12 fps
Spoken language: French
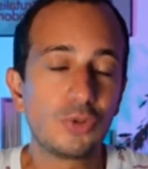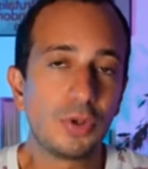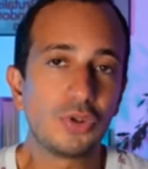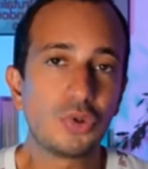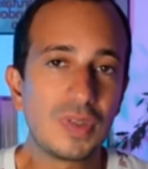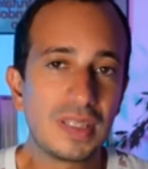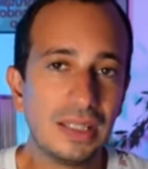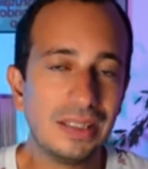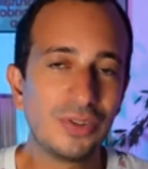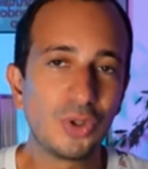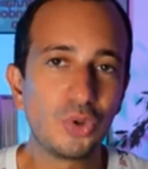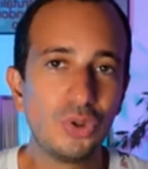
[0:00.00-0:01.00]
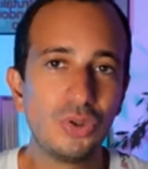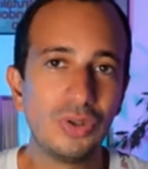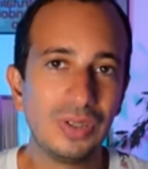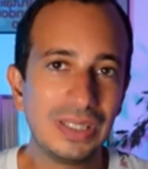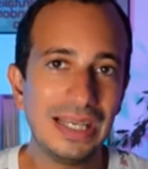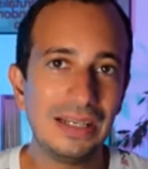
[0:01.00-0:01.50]
Je pense que c'est un des enjeux dans
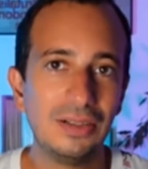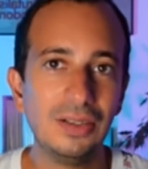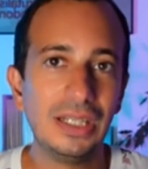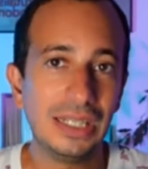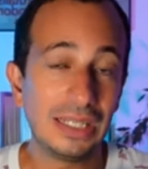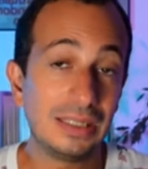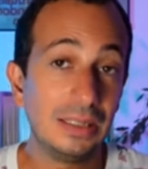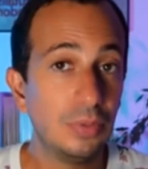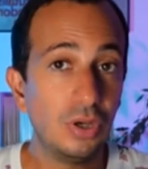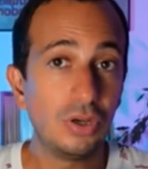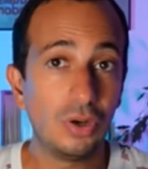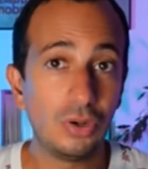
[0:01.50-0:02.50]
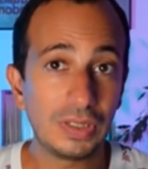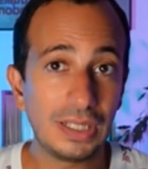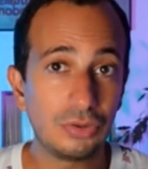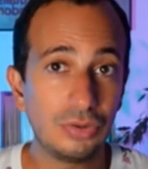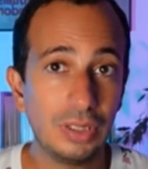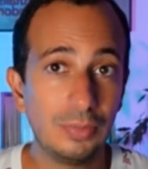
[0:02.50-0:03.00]
lequel RTBOL entre
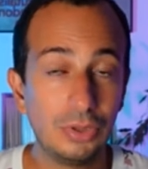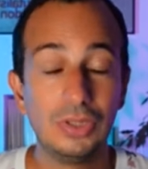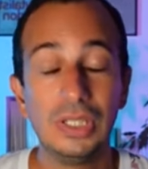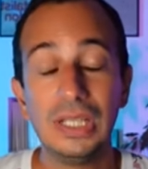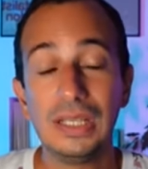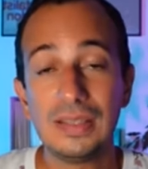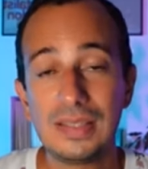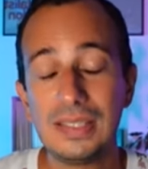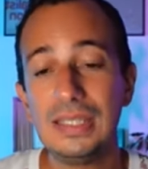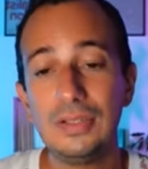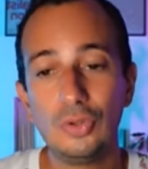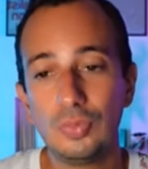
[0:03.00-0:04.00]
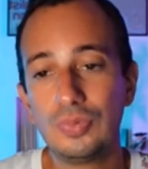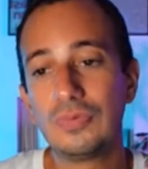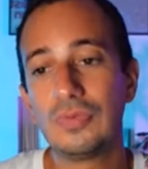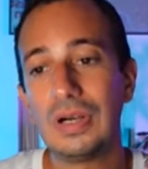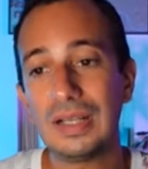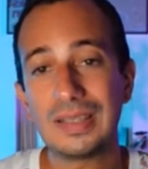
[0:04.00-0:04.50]
actuellement, c'est de
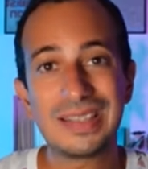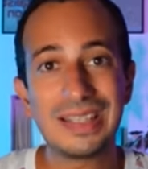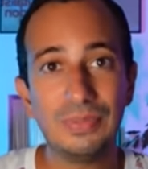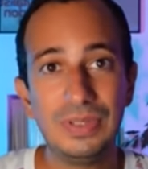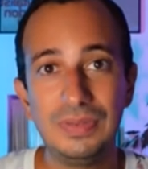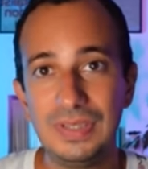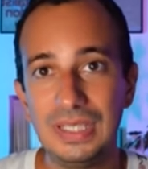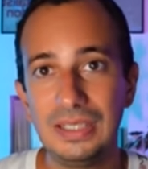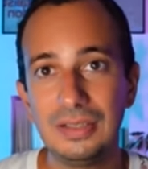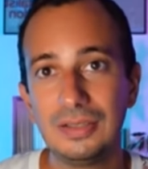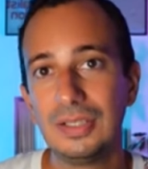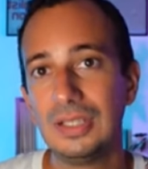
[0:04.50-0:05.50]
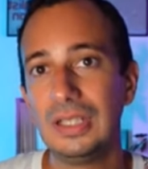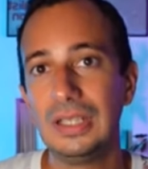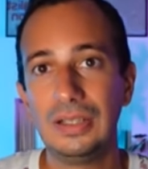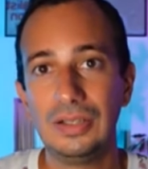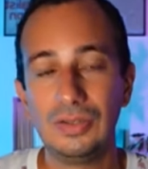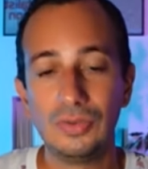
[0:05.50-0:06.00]
pouvoir simplifier
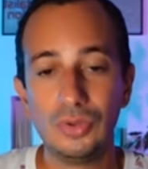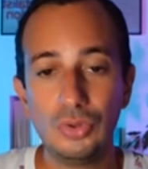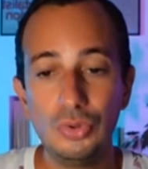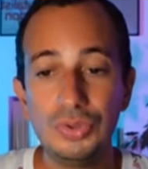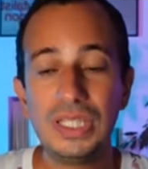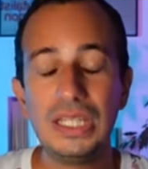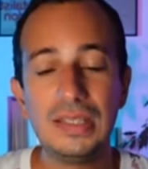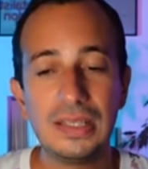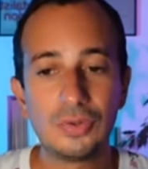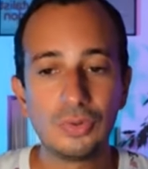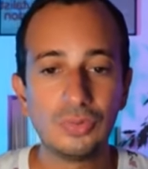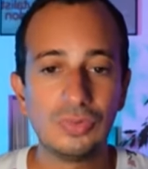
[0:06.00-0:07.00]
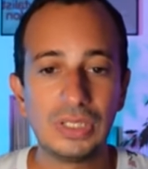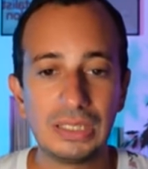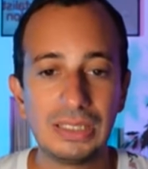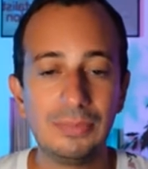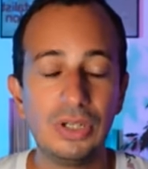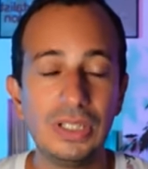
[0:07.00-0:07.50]
l'utilisation
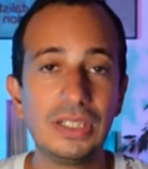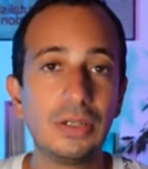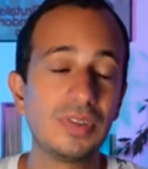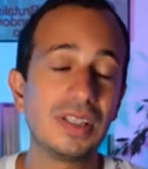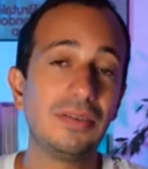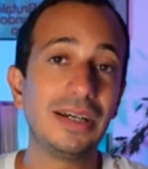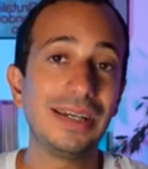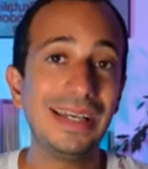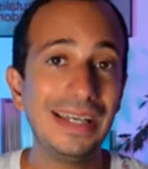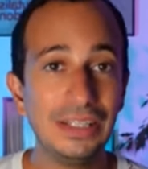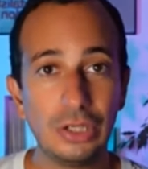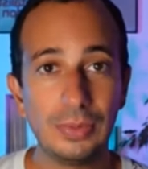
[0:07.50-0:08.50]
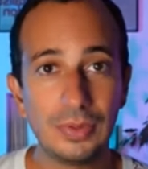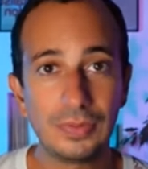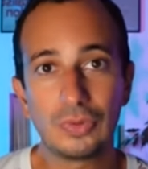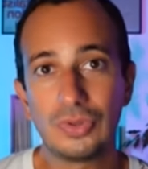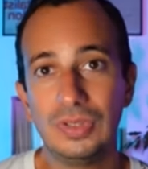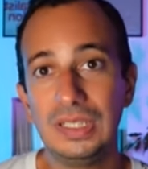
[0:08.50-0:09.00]
d'RTBOL. Il commence à avoir énormément de
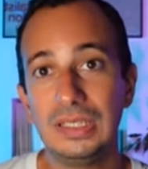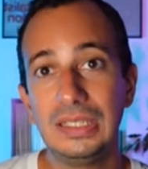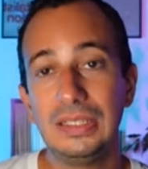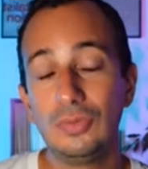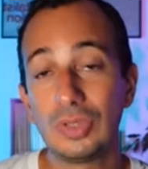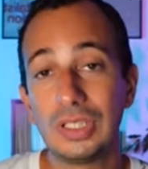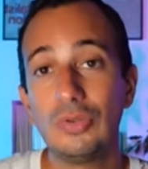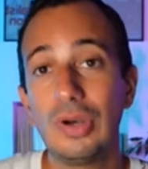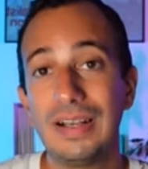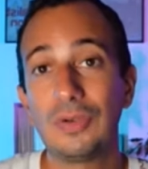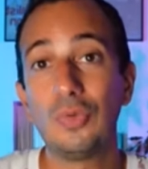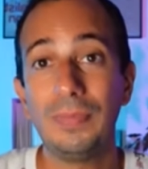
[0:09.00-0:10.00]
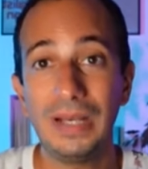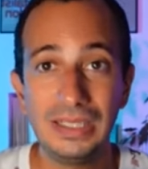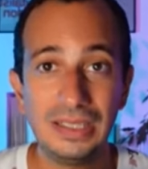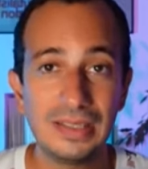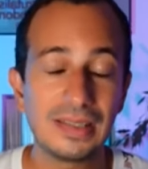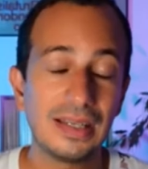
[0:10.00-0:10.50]
fonctionnalités, donc ils doivent
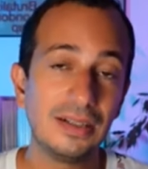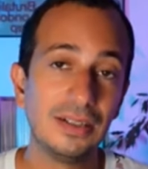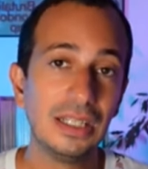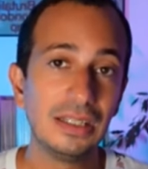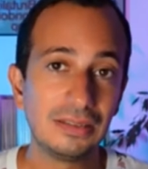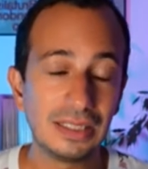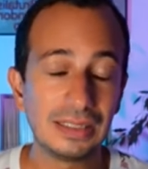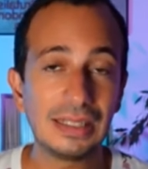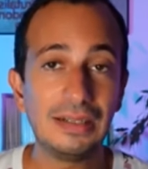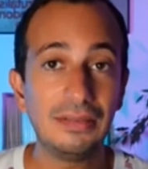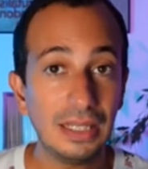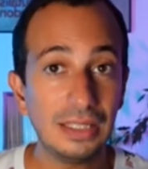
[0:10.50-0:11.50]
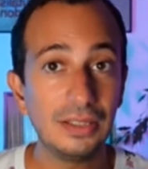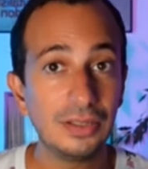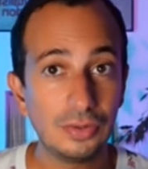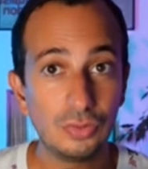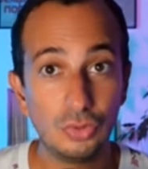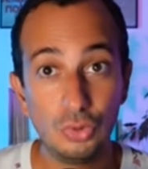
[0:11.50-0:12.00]
accompagner ça d'un travail
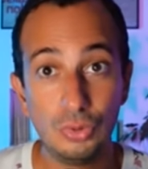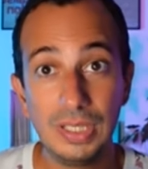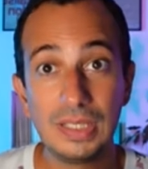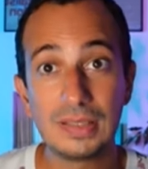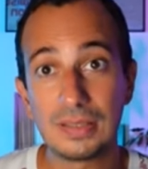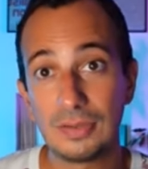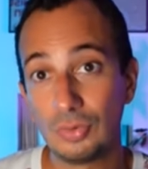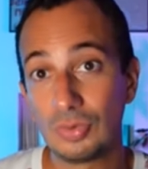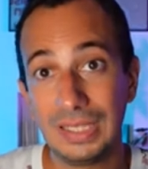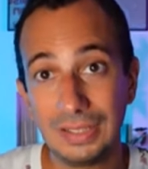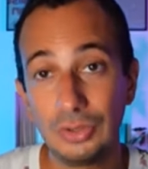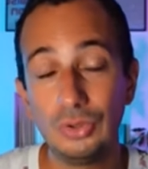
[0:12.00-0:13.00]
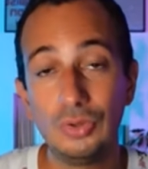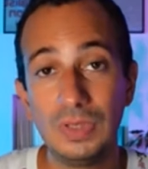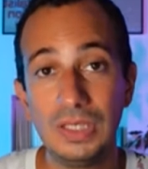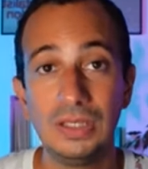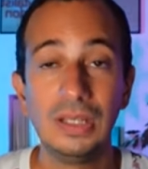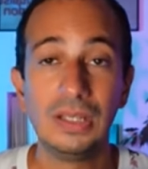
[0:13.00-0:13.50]
du X, donc
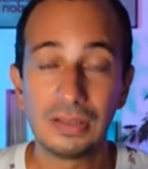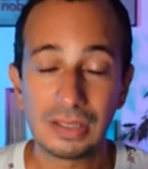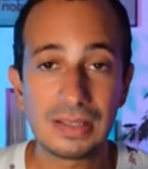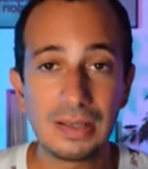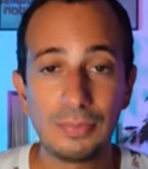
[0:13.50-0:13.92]
d'ergonomie, très